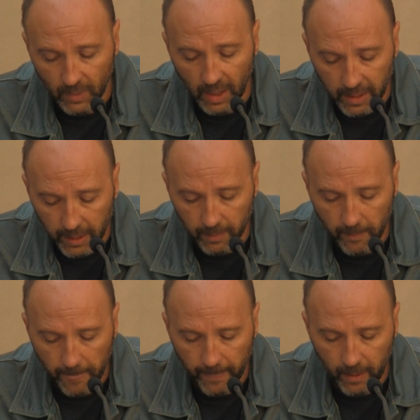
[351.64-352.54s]
Da lì
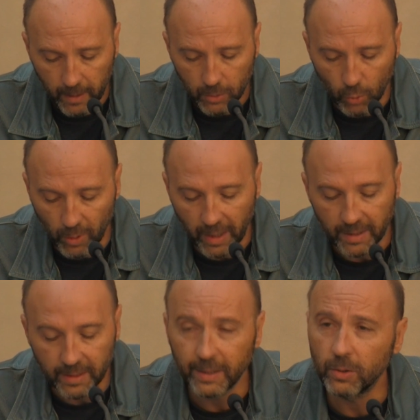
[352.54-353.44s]

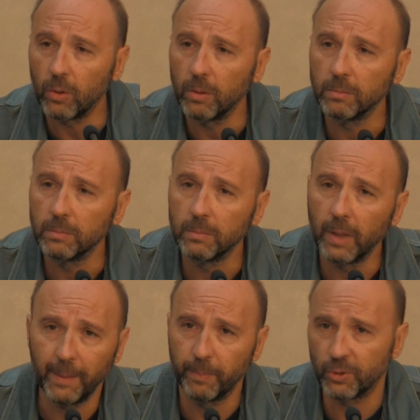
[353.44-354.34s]
tornare indietro
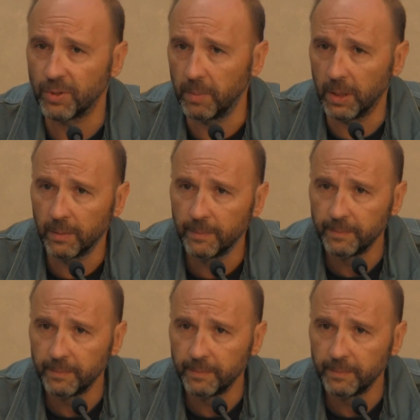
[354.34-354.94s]
è impossibile.